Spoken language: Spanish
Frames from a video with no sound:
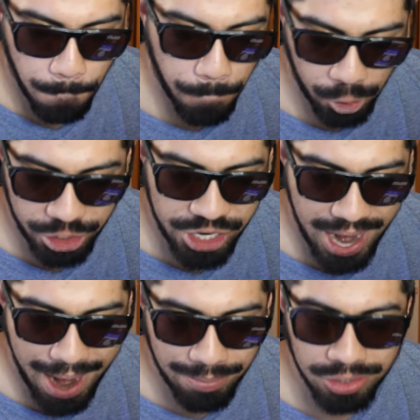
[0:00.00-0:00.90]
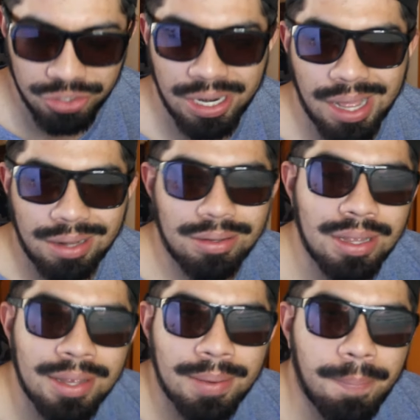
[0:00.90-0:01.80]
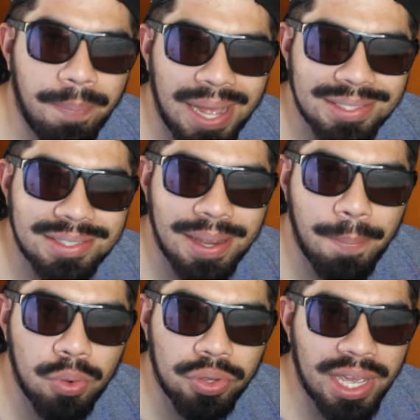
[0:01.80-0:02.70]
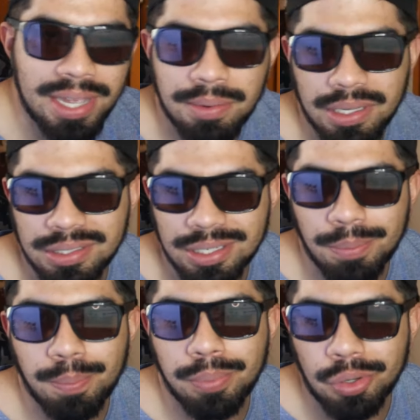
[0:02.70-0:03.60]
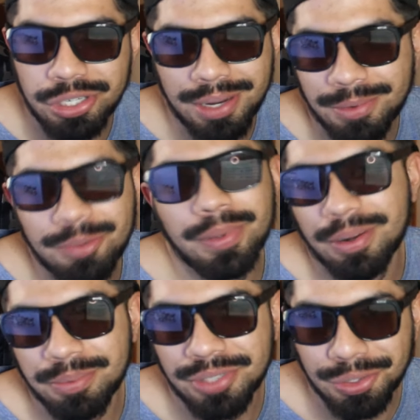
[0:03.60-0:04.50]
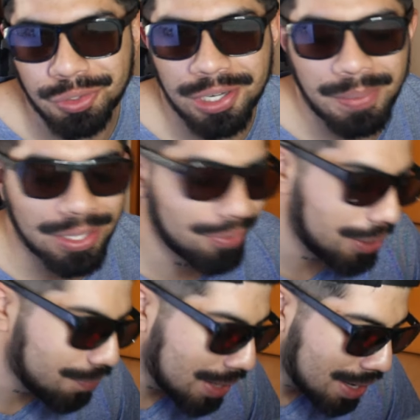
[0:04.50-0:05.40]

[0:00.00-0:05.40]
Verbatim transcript: pushemos el pase bulla, iba a decir puchamos, pero pues, se escucha medio feo,